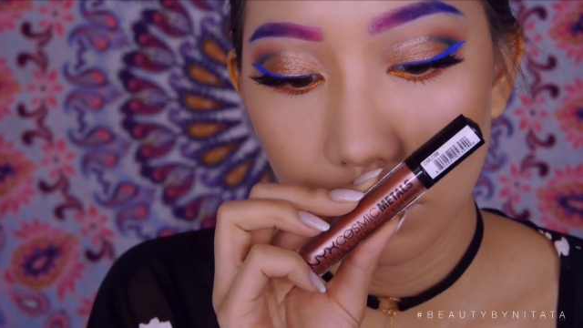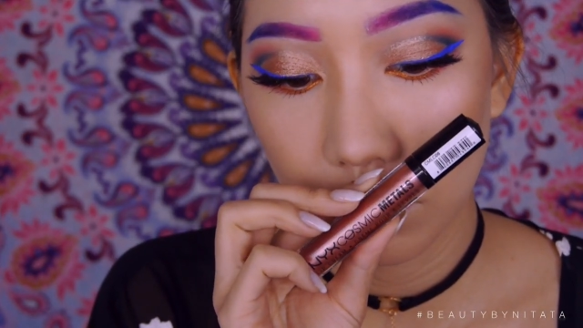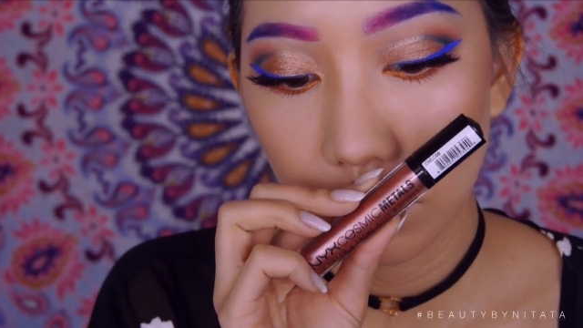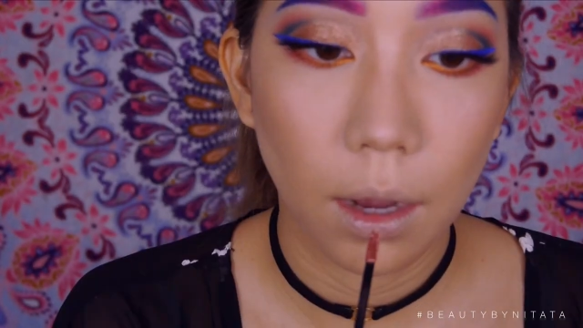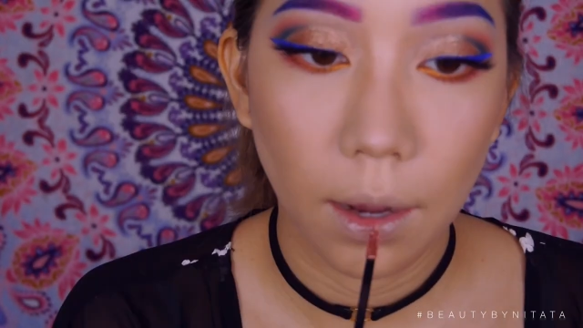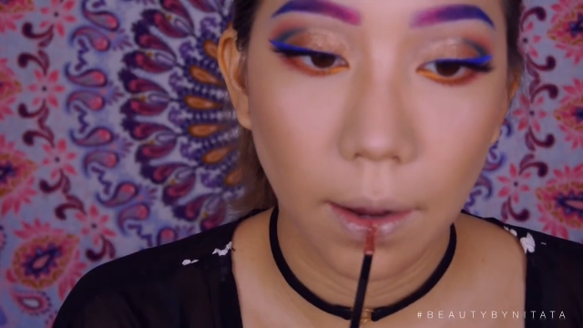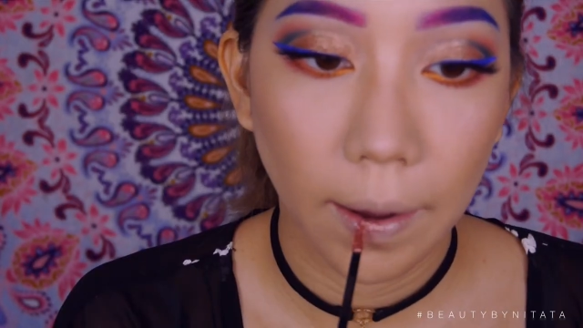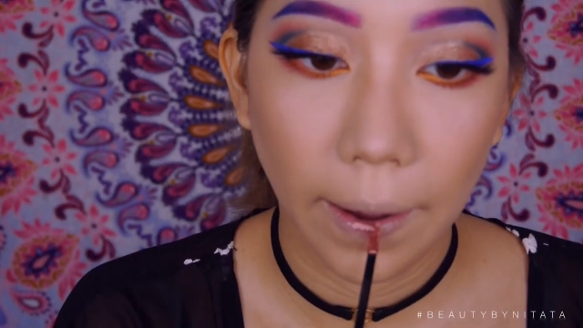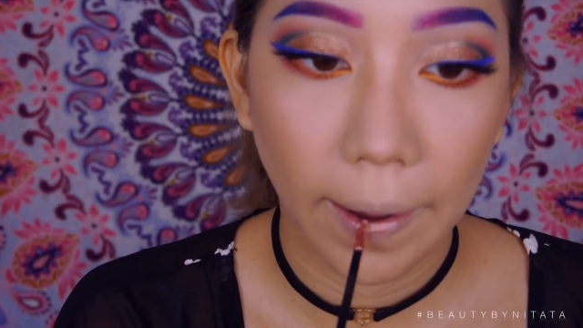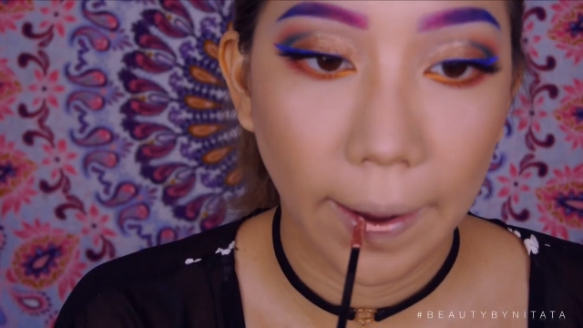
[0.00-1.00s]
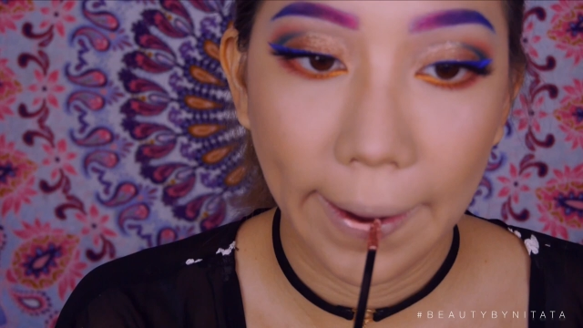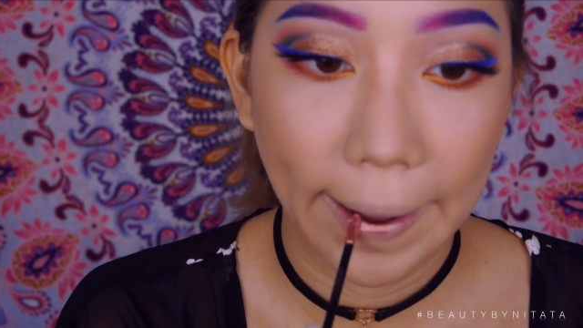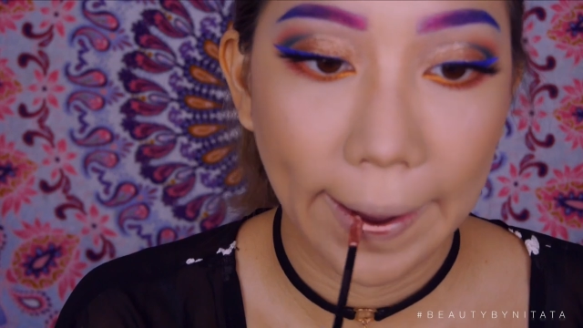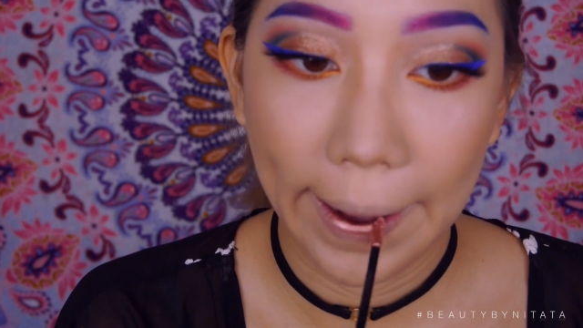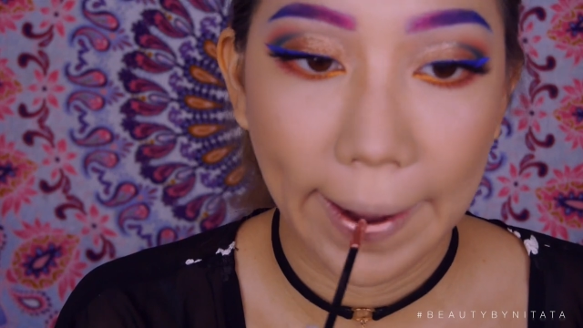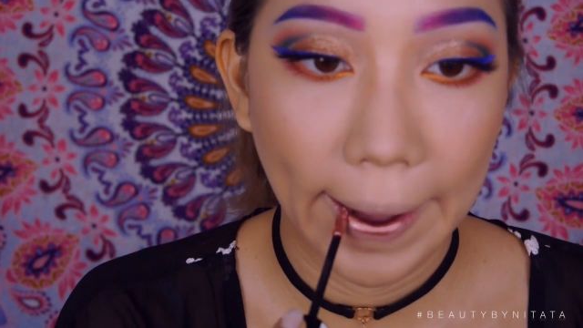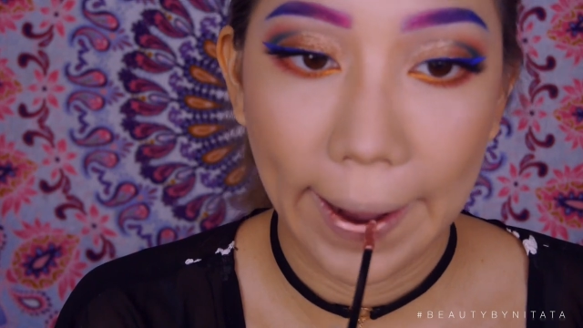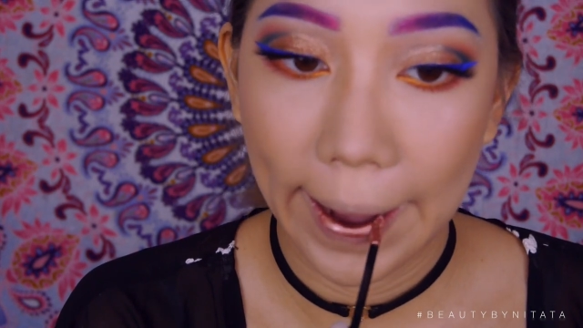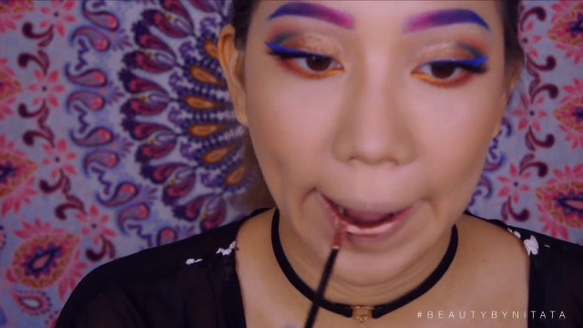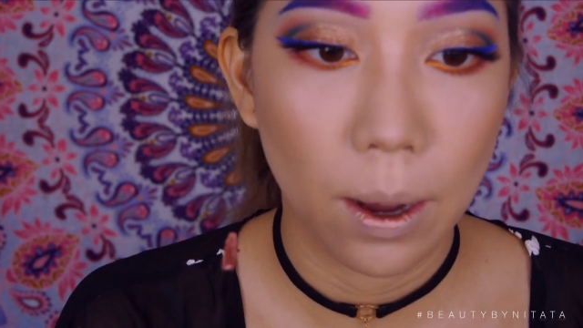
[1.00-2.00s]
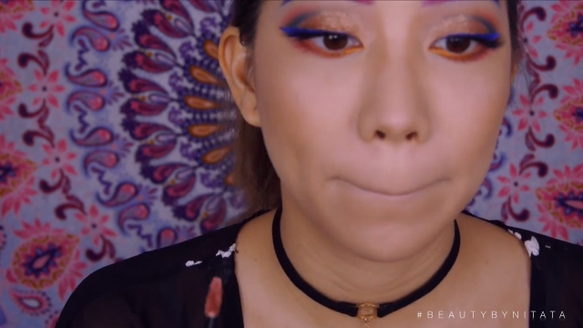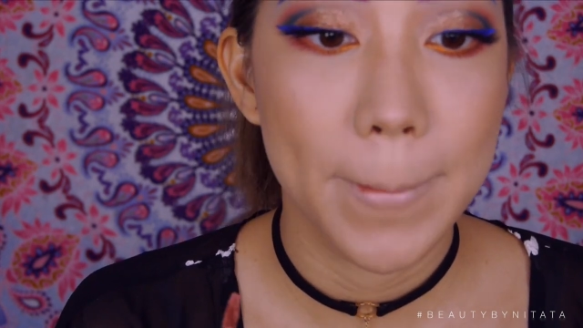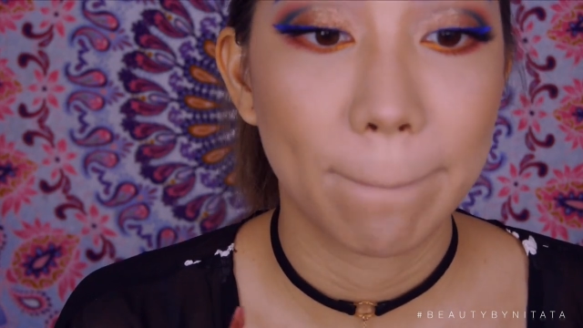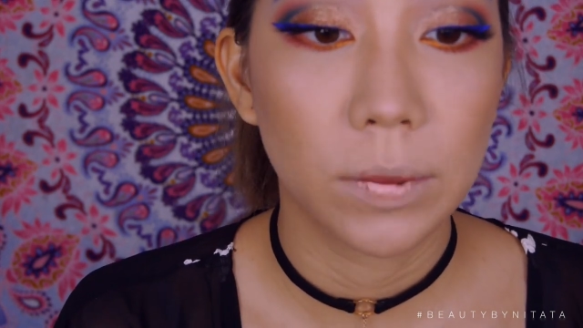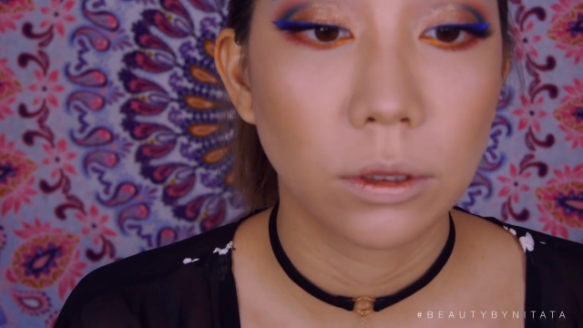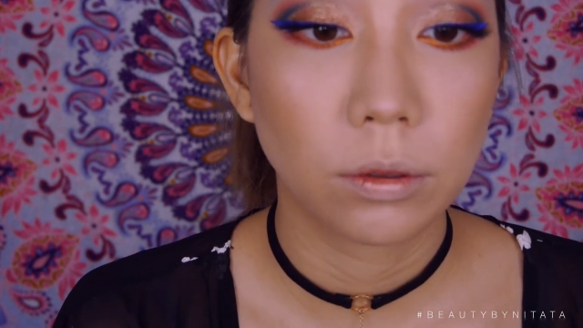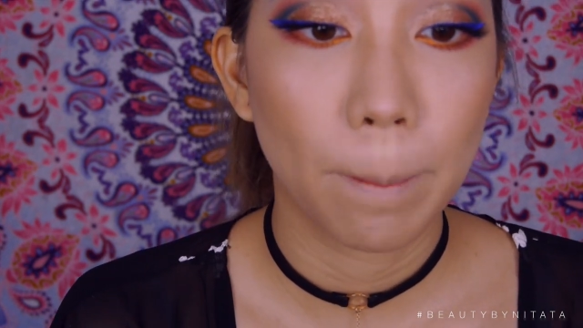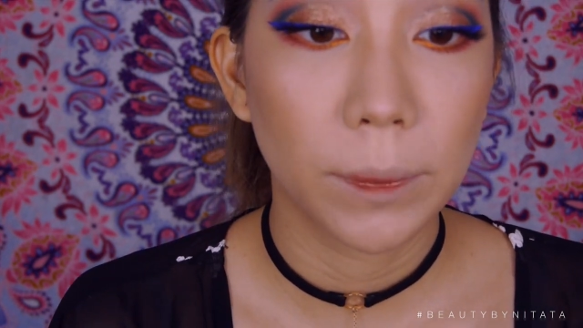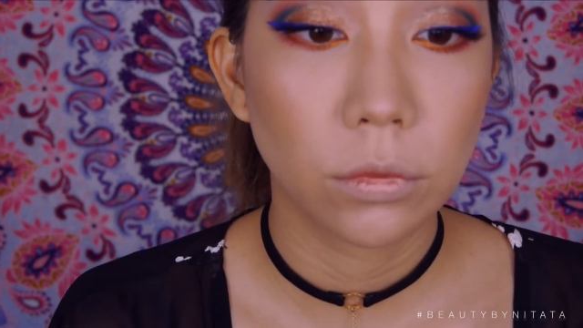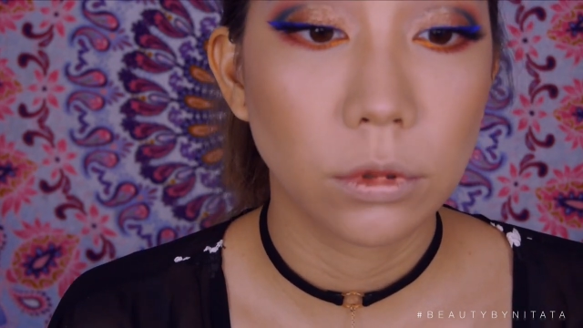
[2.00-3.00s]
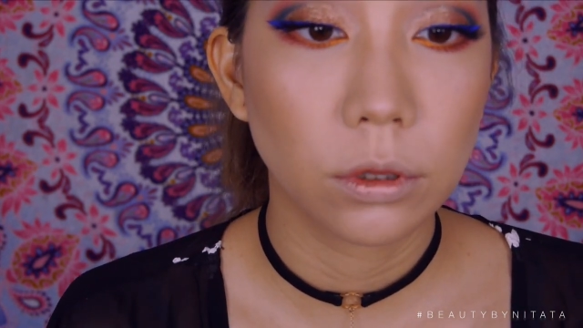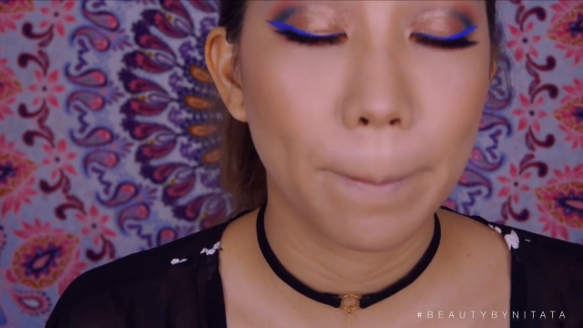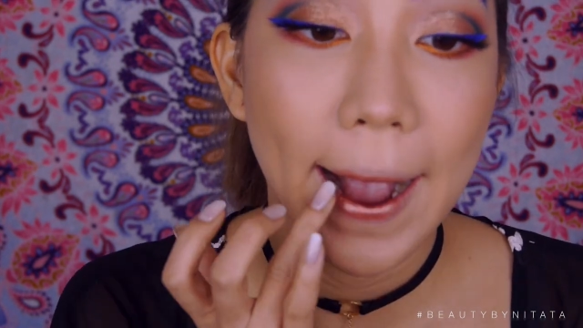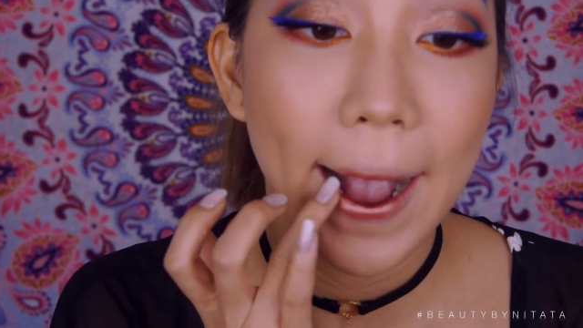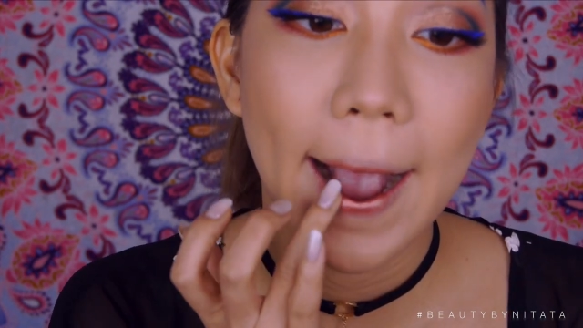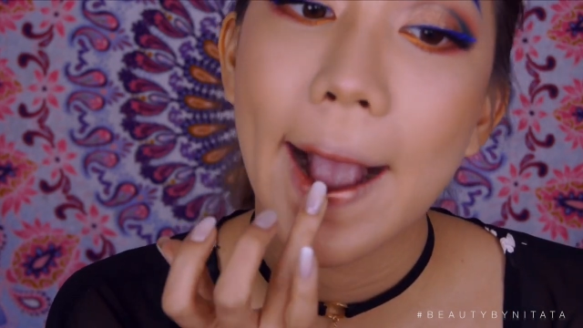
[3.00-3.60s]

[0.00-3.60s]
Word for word: 然后呢，它的色号是08 Speed of Light，